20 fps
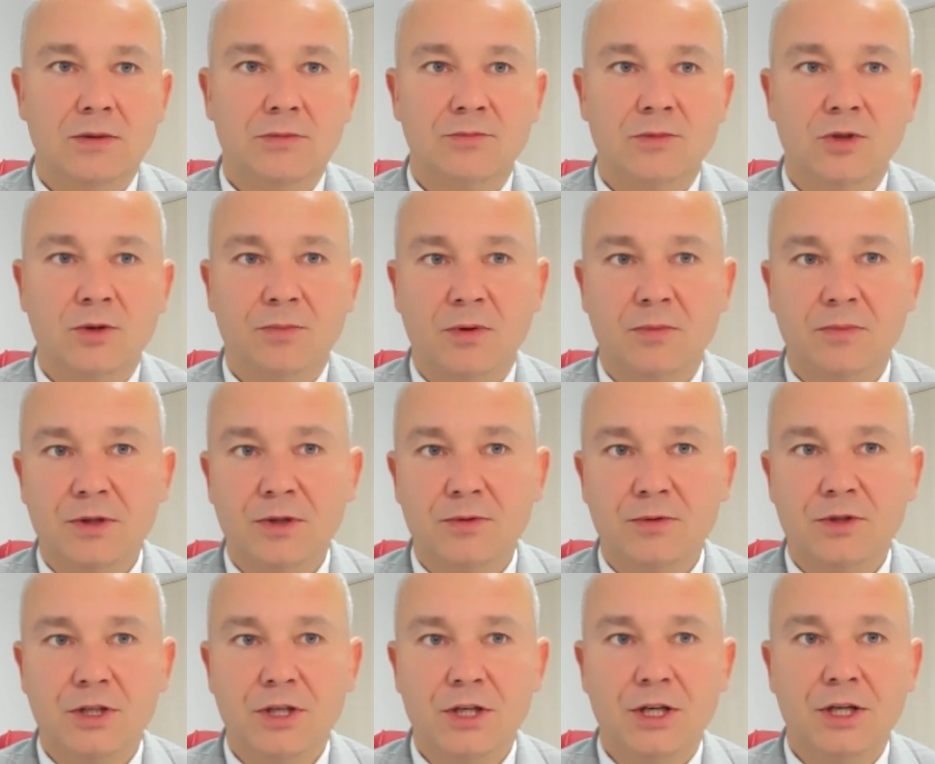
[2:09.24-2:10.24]
no,
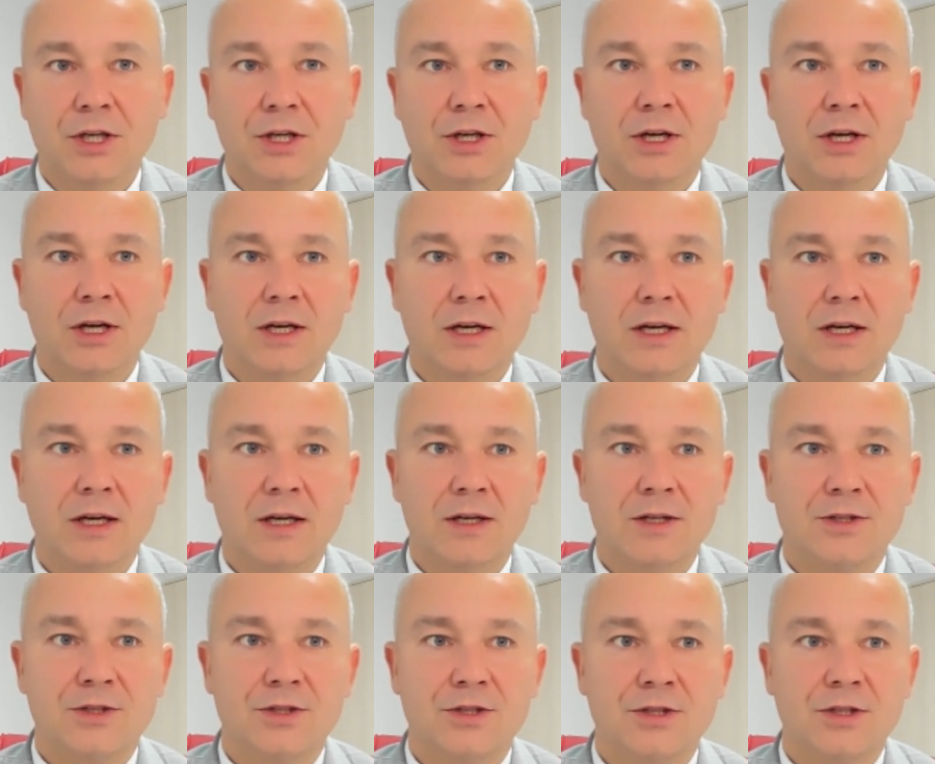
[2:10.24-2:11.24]
pomyłki
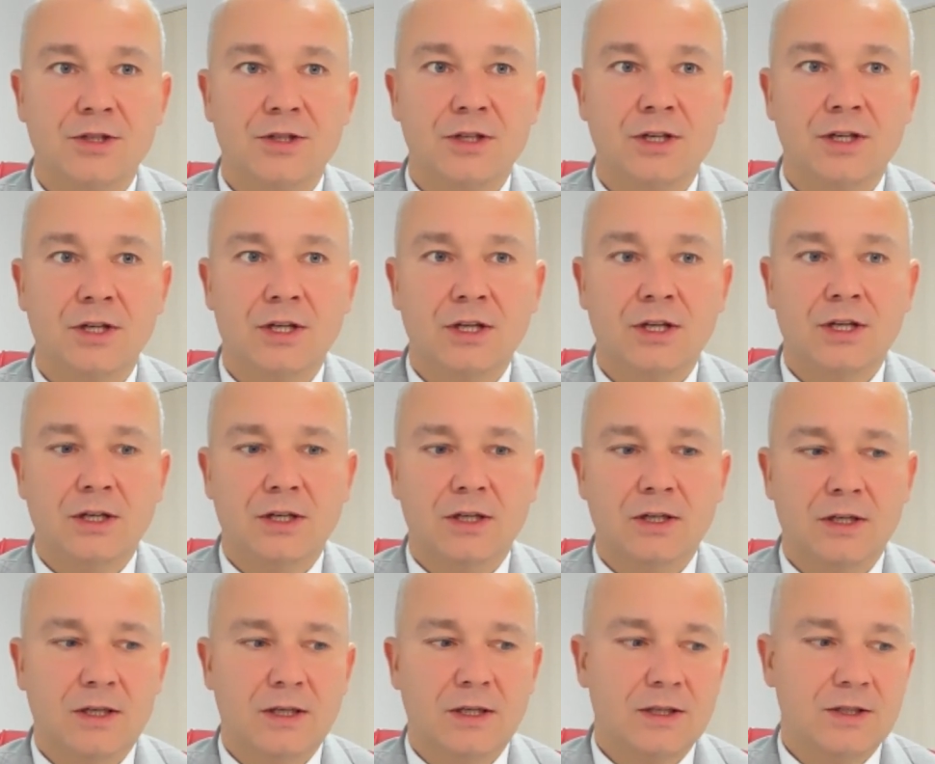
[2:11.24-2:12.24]
czy,
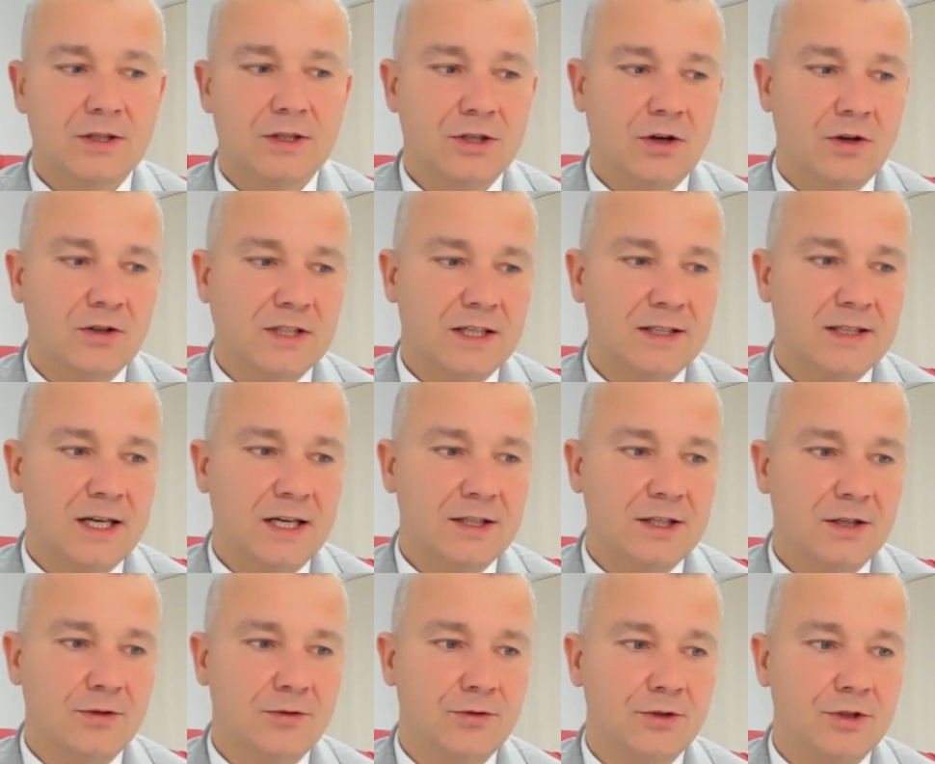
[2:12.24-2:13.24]
czy
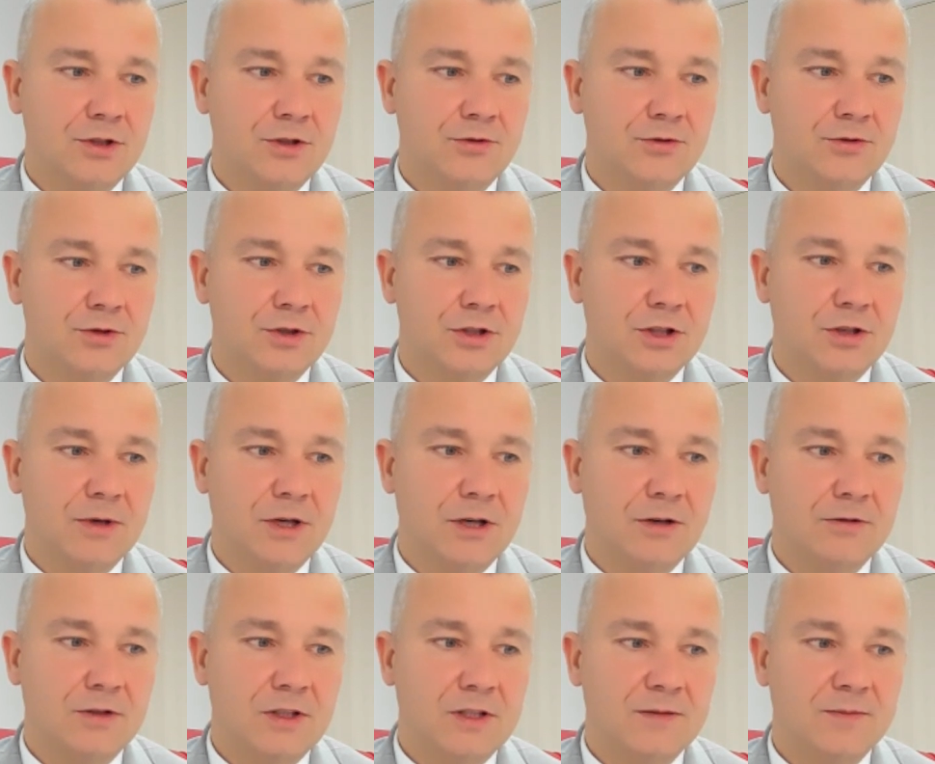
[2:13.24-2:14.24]
osadzanie ludzi, którzy nie mają
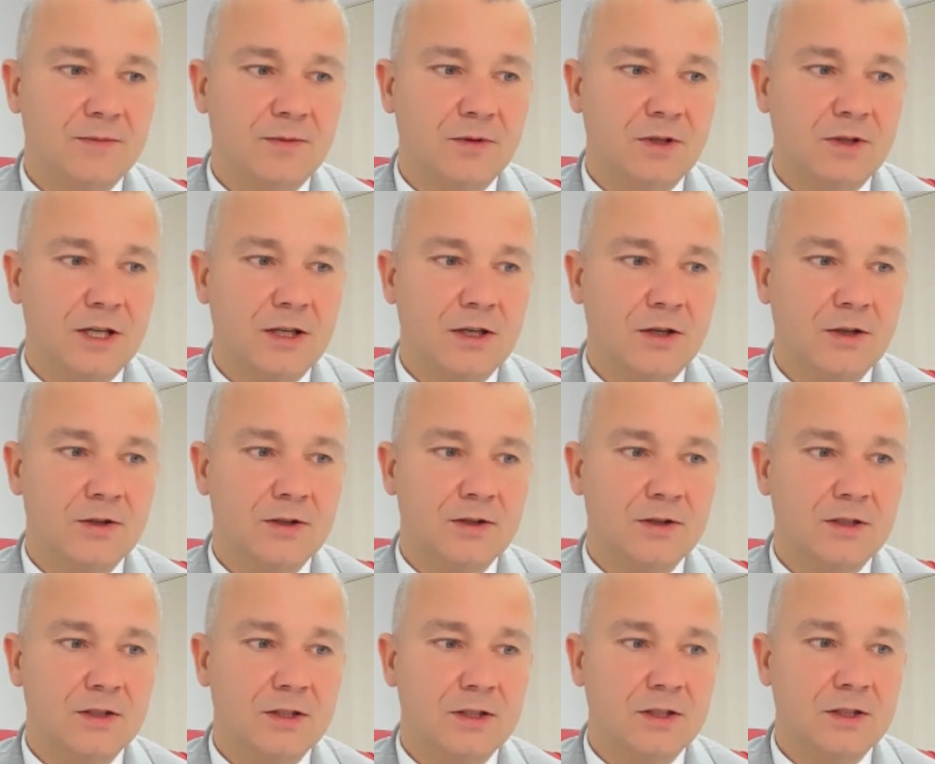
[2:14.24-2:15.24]
nic wspólnego
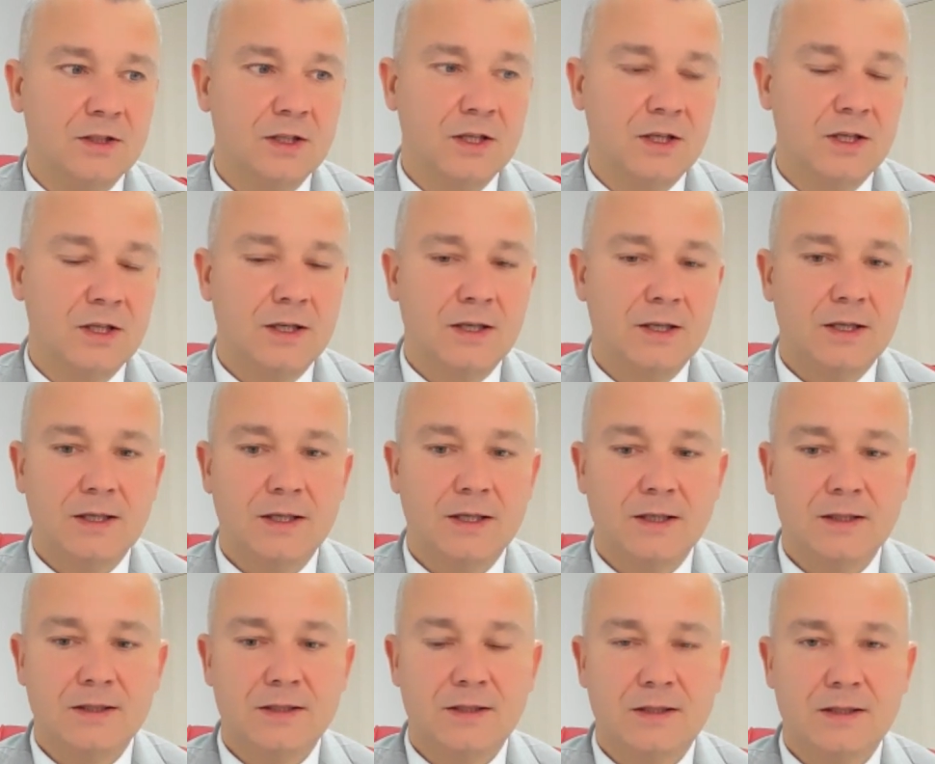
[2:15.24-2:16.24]
z,
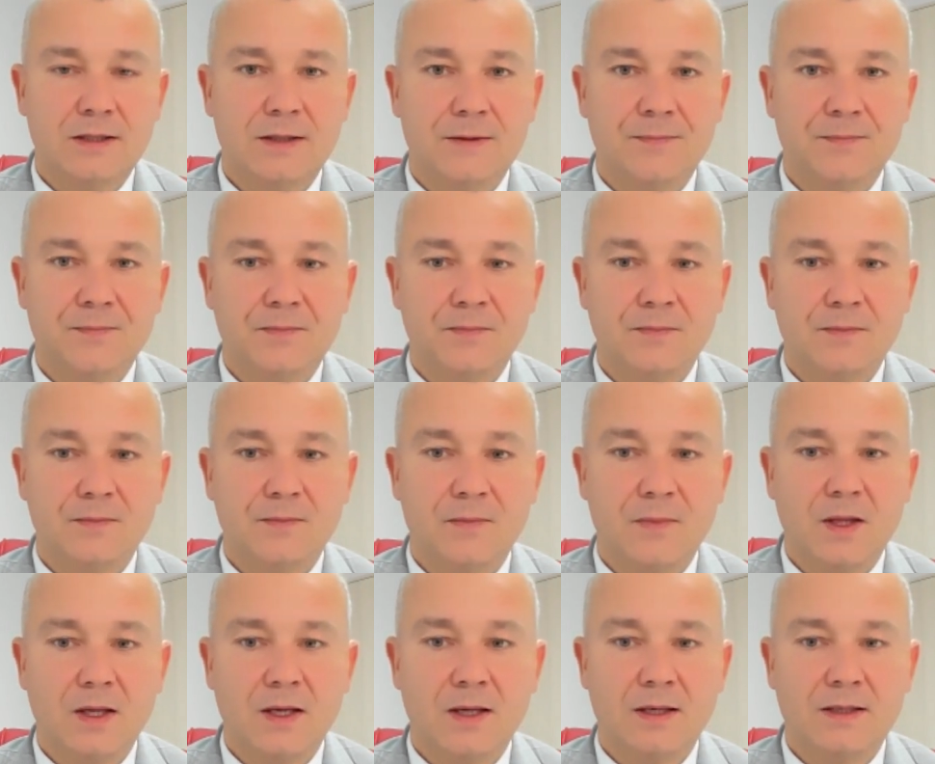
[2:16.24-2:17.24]
z,
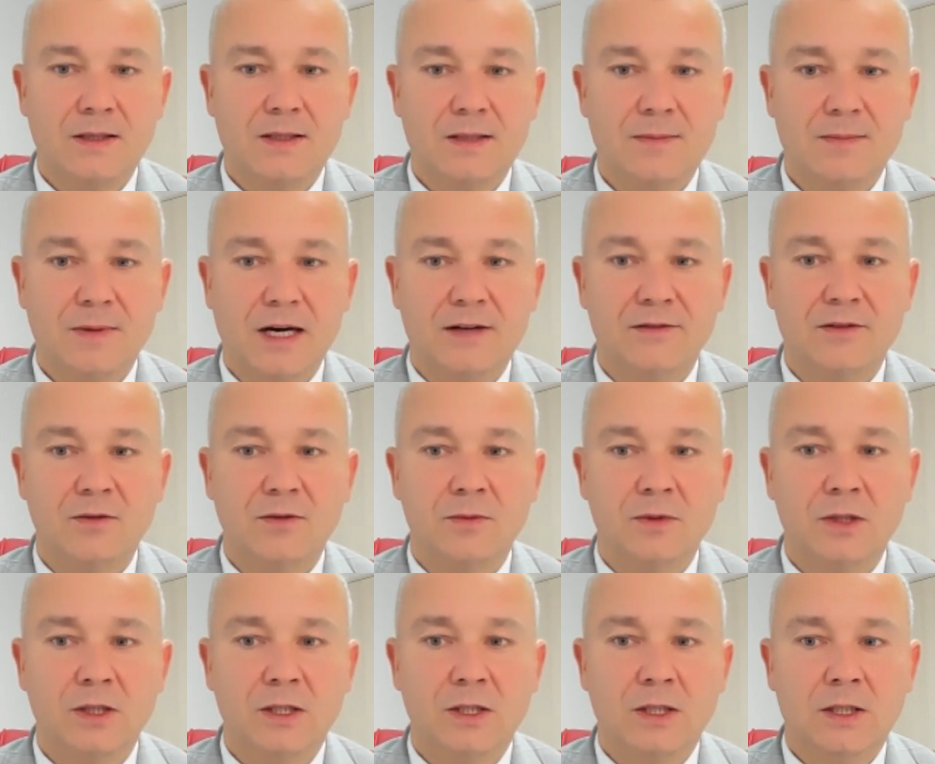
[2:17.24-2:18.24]
mm, ze sprawą.